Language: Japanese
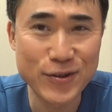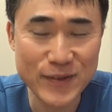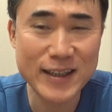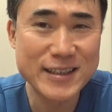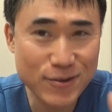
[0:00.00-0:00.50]

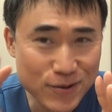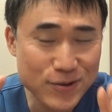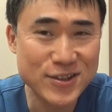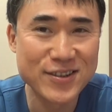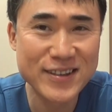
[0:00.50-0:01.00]
まあ、そういうこ
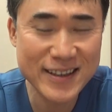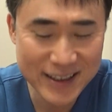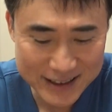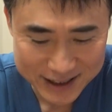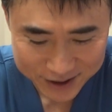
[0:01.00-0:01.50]
とする人
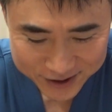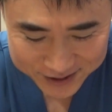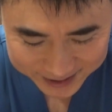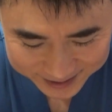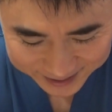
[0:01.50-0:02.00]
間ってそういう
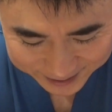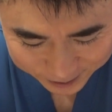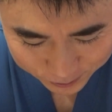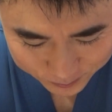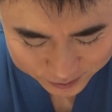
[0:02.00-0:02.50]
人間だ
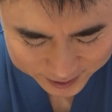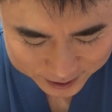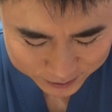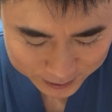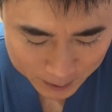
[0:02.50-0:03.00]
と思うんです
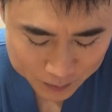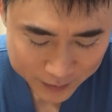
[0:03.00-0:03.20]
よね。